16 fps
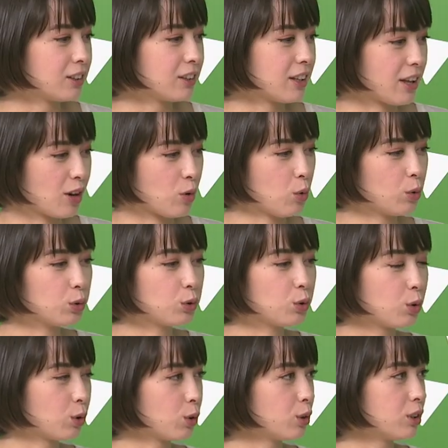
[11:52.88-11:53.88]
ね、本
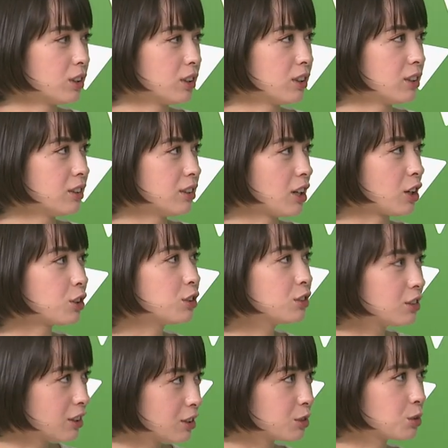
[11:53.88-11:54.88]
の役っ
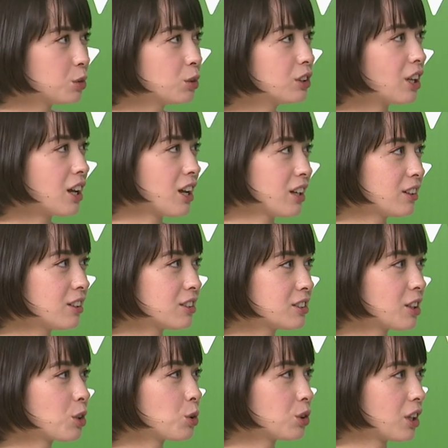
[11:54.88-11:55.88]
てすごい大変な
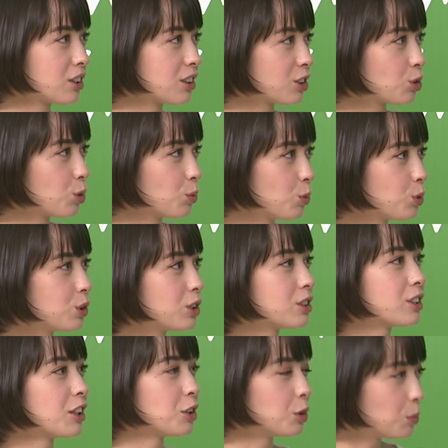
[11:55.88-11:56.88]
作業だったと思うんで
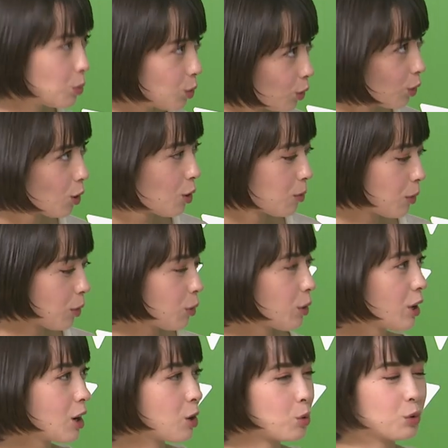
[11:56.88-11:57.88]
すけれども、はい、こ
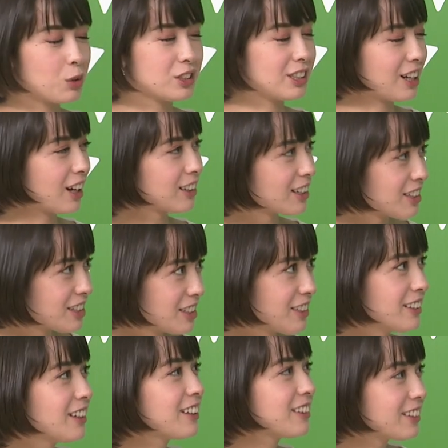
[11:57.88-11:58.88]
れがこうして形
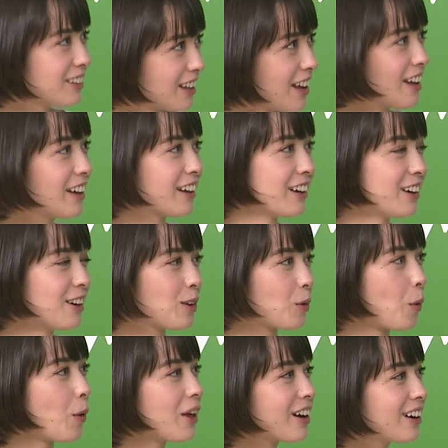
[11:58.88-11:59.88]
になって
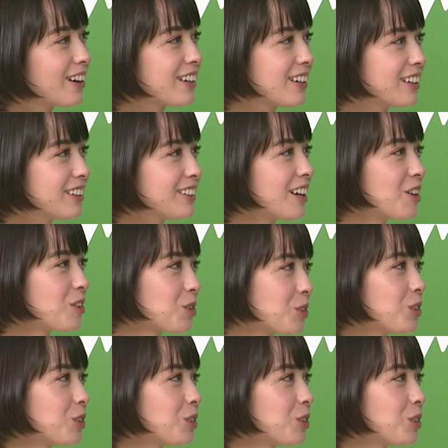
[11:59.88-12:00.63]
これからやりたいこ